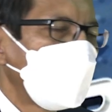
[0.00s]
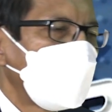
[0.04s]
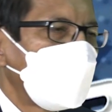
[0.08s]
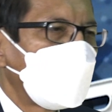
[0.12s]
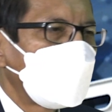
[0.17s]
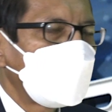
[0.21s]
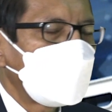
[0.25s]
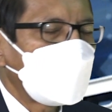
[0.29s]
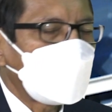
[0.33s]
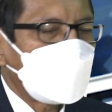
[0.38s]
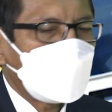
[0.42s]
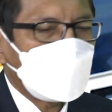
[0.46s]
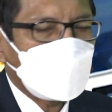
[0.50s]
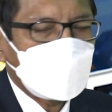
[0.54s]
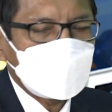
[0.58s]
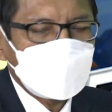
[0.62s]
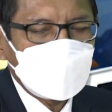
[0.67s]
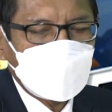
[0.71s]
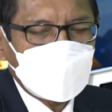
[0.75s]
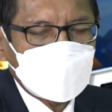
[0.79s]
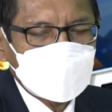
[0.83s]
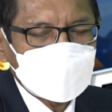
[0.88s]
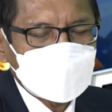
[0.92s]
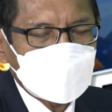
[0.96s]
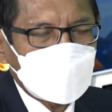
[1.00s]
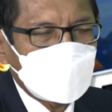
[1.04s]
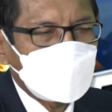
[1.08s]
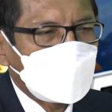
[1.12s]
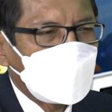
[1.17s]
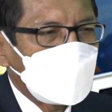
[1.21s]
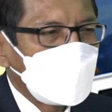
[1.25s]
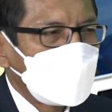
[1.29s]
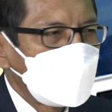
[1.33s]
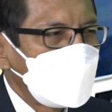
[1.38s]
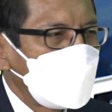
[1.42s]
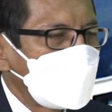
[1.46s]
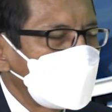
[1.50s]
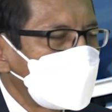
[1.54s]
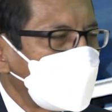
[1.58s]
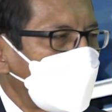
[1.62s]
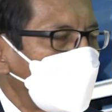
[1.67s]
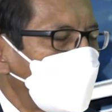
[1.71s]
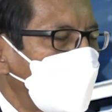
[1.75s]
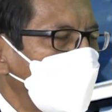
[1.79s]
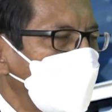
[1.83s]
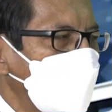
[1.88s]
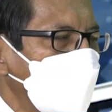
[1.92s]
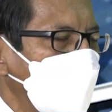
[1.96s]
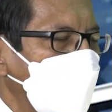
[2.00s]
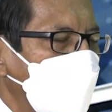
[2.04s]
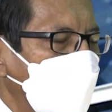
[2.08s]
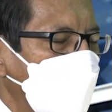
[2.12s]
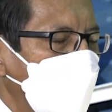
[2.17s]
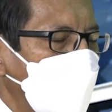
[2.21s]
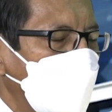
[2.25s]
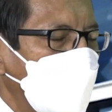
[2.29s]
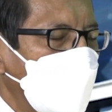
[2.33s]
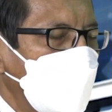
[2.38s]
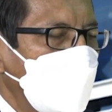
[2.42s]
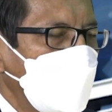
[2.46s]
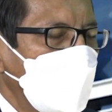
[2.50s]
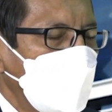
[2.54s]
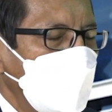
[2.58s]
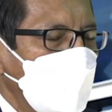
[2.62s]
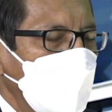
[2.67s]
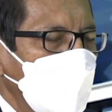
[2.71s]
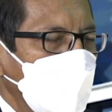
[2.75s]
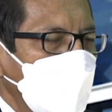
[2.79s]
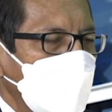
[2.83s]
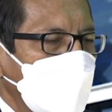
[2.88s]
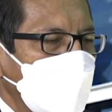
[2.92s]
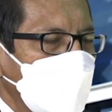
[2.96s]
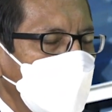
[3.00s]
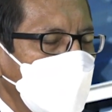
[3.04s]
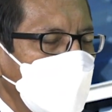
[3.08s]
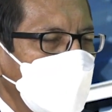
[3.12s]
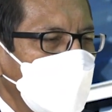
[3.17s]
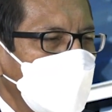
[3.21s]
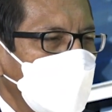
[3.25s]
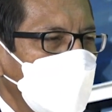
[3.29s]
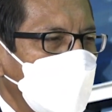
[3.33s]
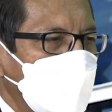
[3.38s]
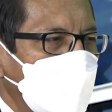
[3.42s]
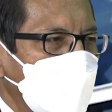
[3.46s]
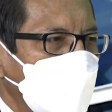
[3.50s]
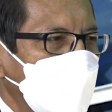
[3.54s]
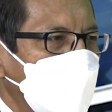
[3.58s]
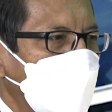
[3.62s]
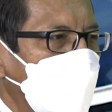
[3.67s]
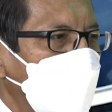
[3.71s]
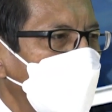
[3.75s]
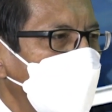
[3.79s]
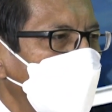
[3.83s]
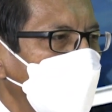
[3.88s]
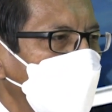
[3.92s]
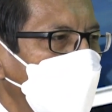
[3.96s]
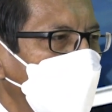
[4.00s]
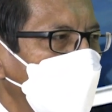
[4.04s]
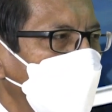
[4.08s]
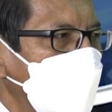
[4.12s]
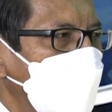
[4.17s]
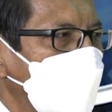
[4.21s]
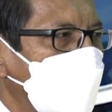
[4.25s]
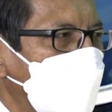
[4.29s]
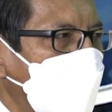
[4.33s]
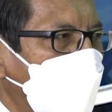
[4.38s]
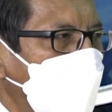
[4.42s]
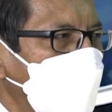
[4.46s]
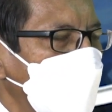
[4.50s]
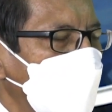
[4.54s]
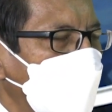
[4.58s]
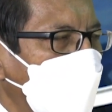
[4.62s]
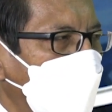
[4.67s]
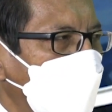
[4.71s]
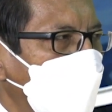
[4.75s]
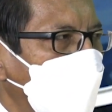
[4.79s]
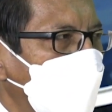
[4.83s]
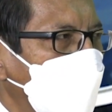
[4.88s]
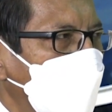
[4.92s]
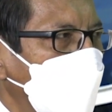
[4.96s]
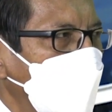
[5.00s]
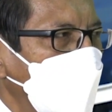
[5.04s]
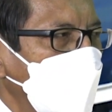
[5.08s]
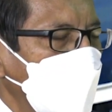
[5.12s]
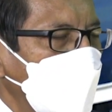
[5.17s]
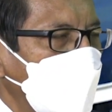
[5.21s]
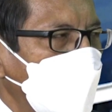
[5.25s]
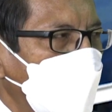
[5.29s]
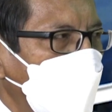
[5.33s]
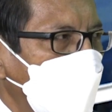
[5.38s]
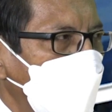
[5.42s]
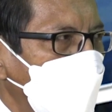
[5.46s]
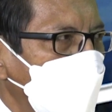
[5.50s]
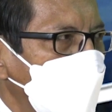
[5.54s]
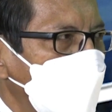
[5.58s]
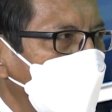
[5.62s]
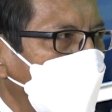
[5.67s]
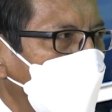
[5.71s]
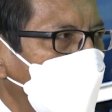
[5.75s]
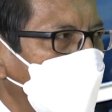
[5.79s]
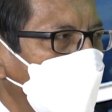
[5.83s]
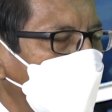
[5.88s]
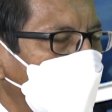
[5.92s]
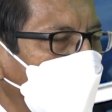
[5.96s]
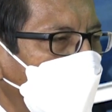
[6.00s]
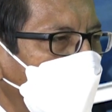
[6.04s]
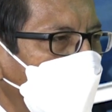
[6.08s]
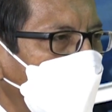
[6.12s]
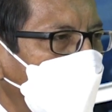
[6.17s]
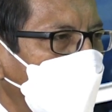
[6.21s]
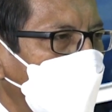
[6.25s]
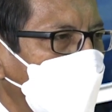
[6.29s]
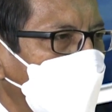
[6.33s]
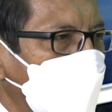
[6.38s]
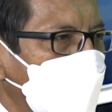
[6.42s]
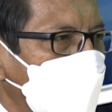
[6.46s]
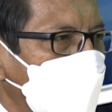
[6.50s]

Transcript: Dan yang sama, hal yang sama juga e, terjadi di Samsat, okay. baik Samsat hmm.